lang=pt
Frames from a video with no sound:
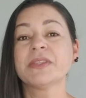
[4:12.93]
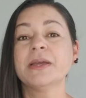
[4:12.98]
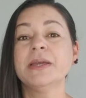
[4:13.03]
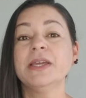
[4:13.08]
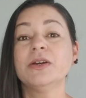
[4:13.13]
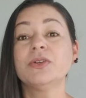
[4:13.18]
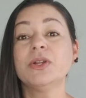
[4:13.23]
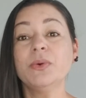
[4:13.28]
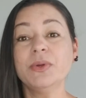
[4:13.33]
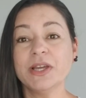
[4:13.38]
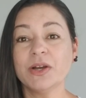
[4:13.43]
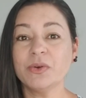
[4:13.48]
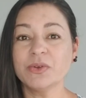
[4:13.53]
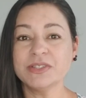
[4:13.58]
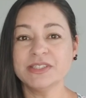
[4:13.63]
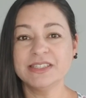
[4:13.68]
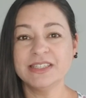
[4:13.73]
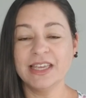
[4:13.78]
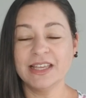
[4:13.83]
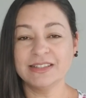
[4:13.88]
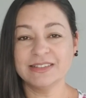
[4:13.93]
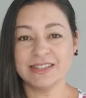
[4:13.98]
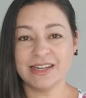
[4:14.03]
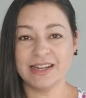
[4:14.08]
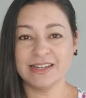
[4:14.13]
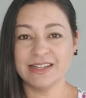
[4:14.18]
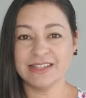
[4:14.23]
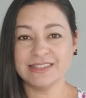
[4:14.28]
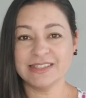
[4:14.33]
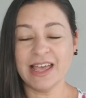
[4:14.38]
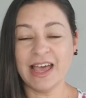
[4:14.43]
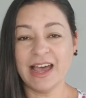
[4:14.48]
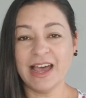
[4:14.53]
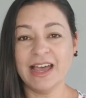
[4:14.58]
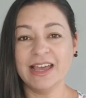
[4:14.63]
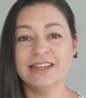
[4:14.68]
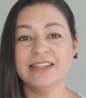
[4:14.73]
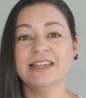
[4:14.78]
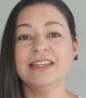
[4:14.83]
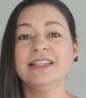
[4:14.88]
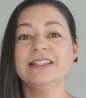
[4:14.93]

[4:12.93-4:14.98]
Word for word: Eu não ia conseguir entrar nessa área,